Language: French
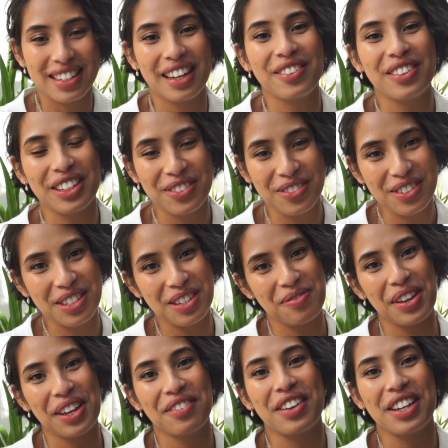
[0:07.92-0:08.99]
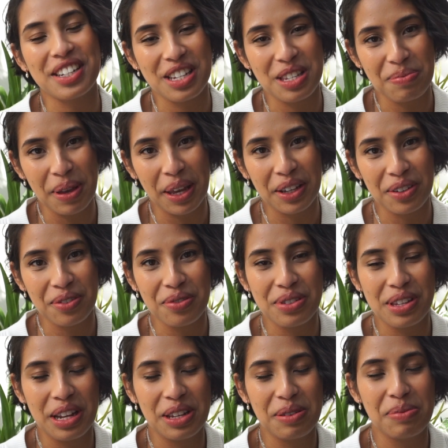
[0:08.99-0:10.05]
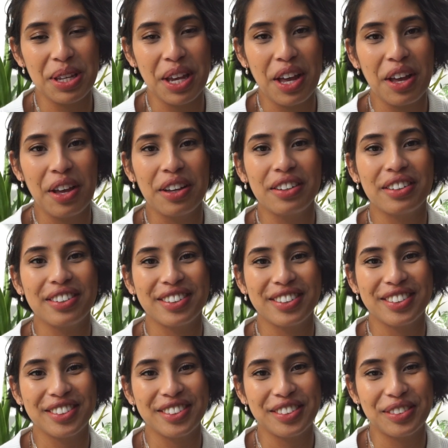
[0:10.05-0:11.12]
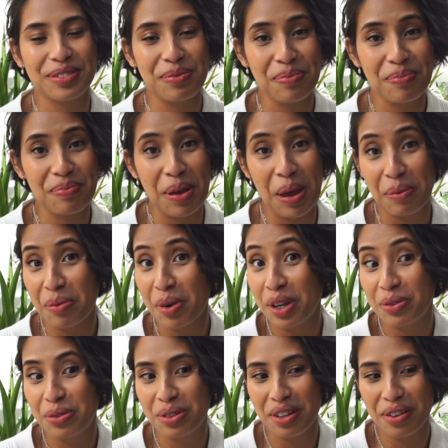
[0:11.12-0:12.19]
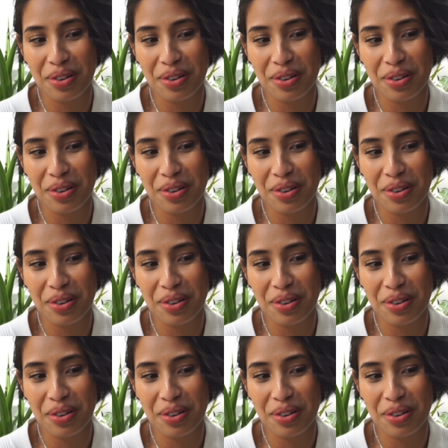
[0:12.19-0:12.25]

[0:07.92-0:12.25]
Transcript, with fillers: Salut à tous, c'est Maëva, j'espère que vous allez bien. Euh, bah moi écoutez